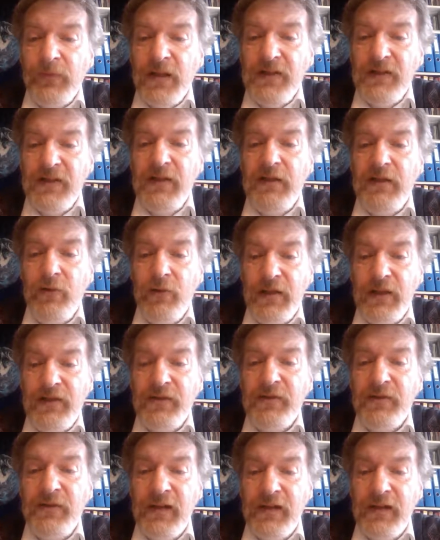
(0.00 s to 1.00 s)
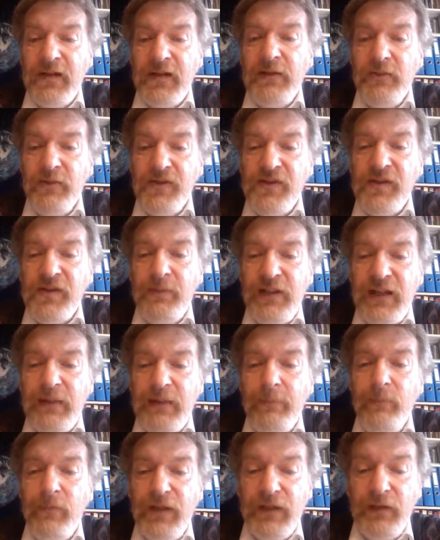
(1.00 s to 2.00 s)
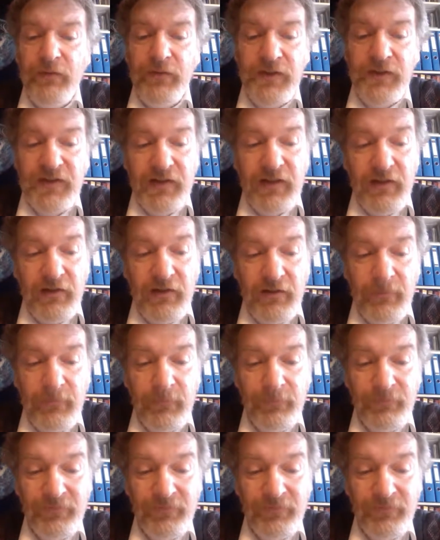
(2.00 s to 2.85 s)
sich heutzutage in unserem Leben manifestieren.